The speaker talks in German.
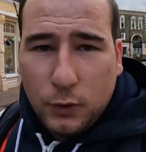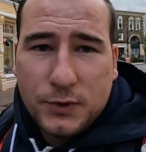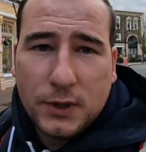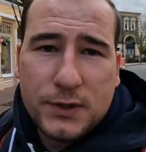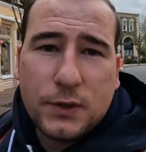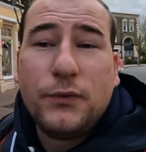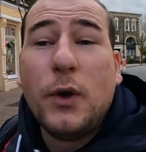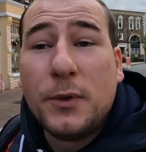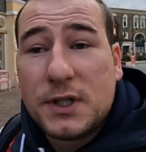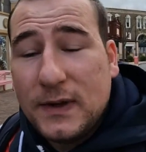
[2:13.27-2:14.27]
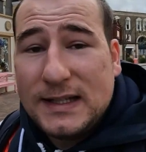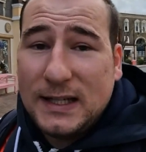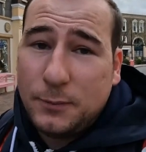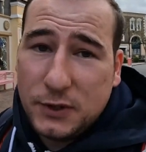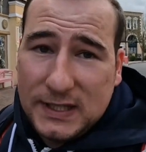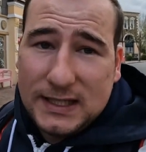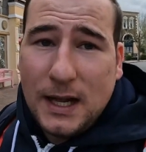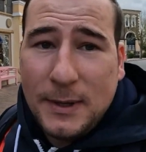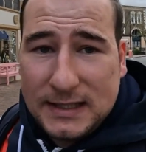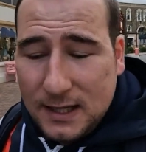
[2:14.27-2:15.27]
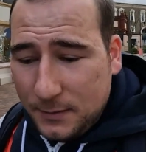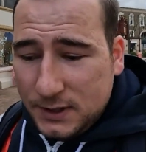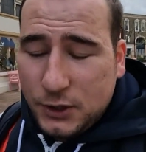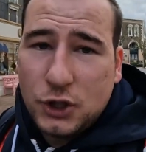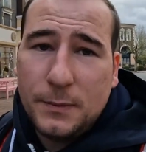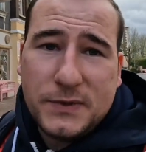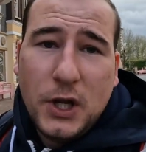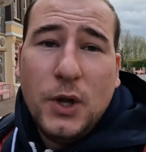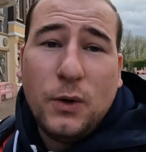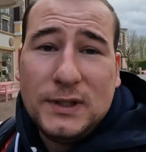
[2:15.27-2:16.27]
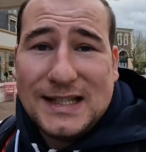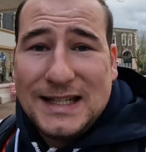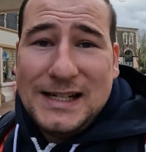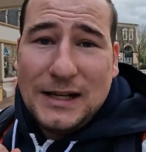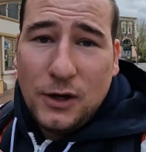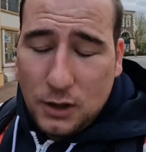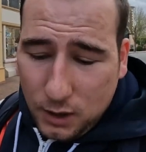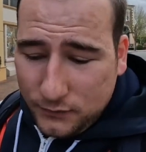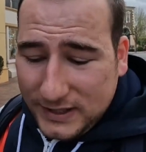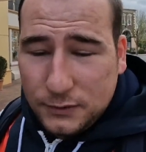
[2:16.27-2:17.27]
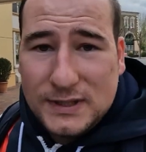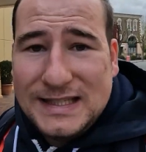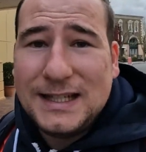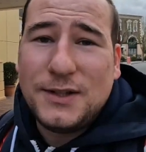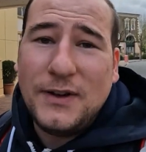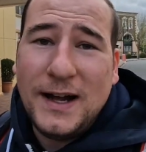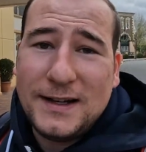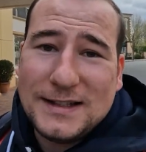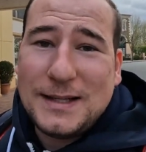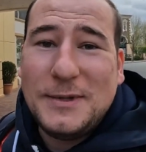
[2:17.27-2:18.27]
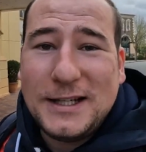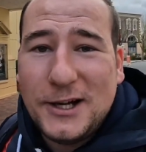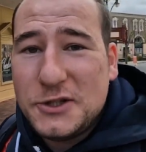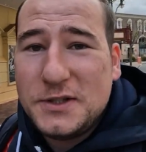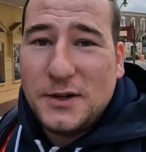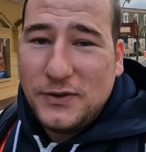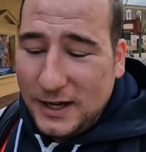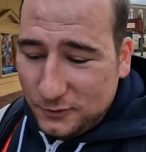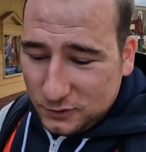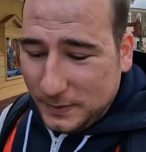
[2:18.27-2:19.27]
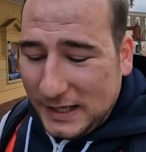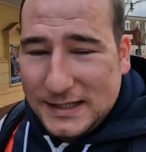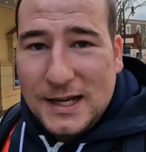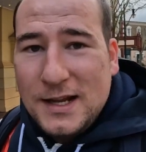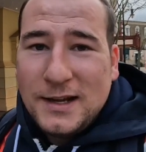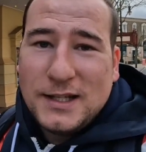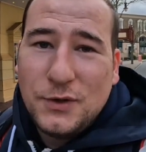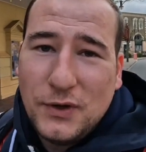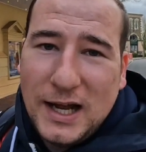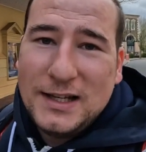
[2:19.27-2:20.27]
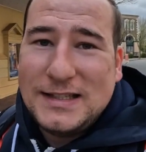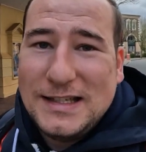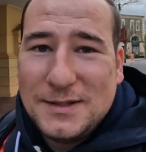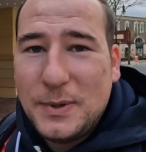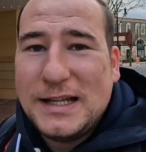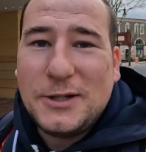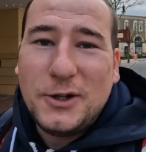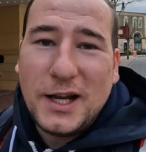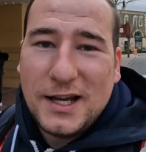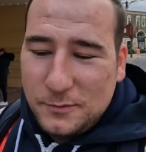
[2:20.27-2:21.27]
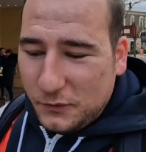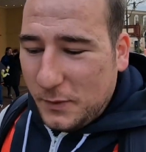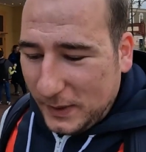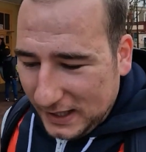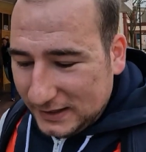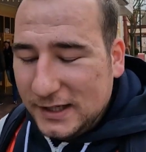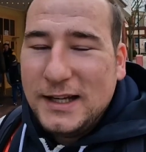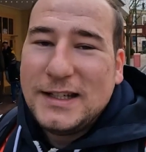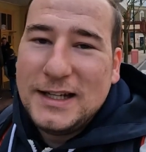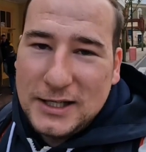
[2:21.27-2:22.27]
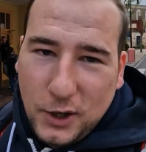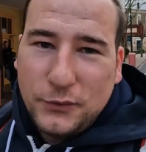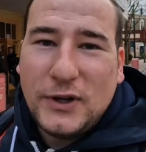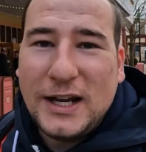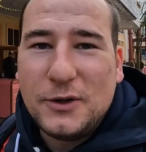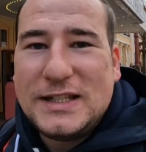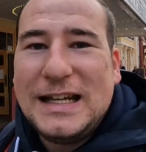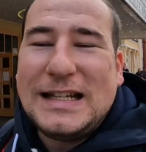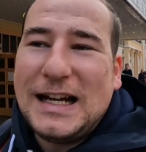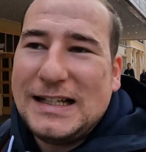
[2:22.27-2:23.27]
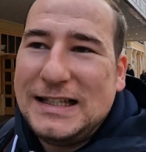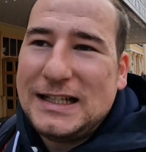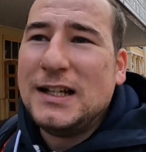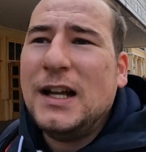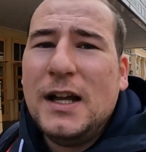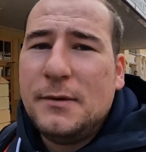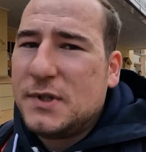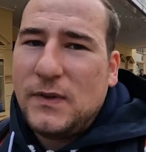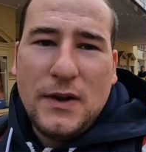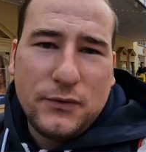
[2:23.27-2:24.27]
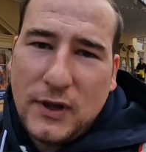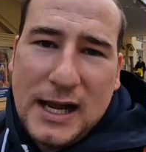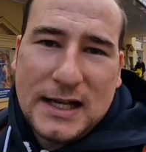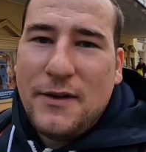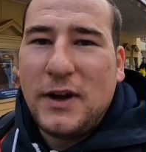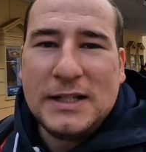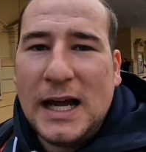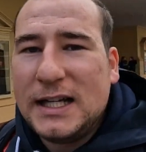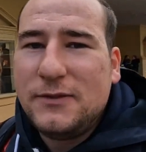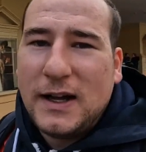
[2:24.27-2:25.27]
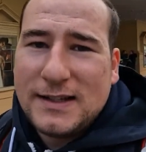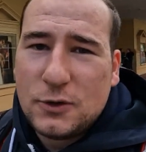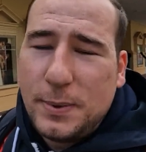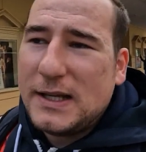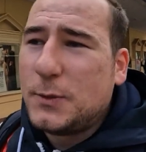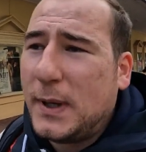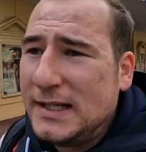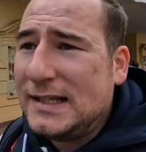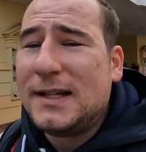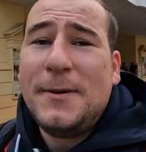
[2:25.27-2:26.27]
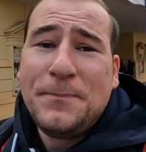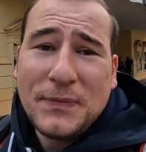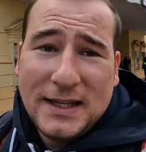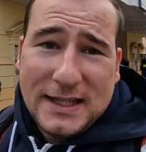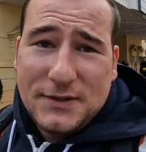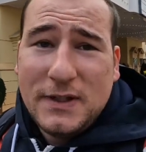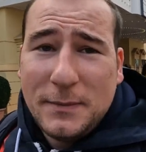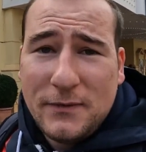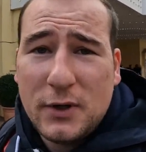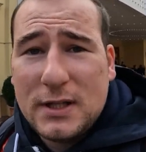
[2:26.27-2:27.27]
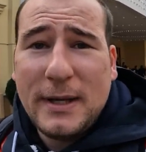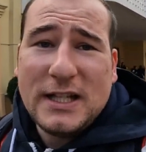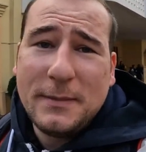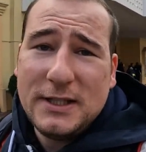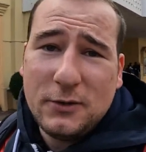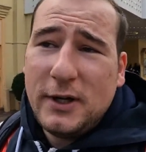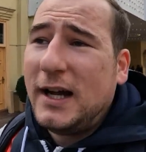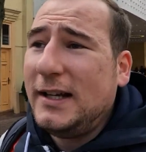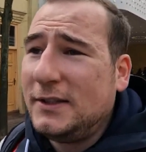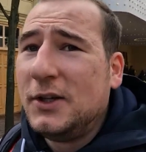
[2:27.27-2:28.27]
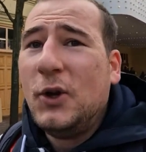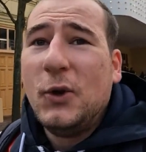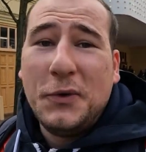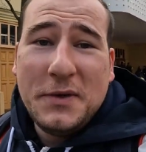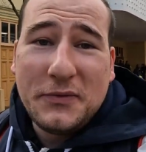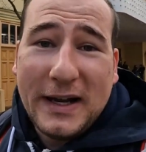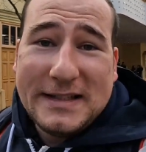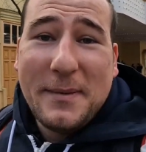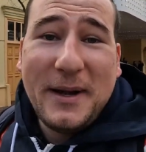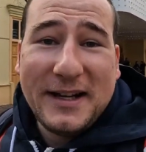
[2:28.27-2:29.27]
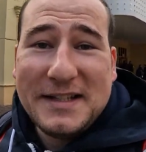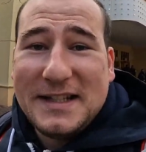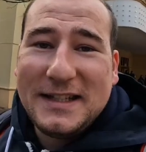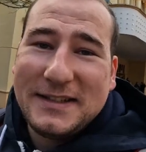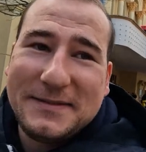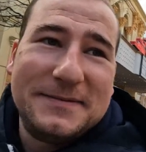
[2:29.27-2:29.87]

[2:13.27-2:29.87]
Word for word: umsonst und 25% Rabatt eben in den Shops. Und das gilt auch auf reduzierte Ware. Das habe ich gerade schon in Erfahrung gebracht. Also für alle Season Pass Holder hier im Moviepark gilt auch für reduzierte Artikel. Im Zweifel fragt einfach nach, die waren super, super nett. Jetzt widmen wir uns aber erstmal den Neuheiten und dem Freizeitpark an sich.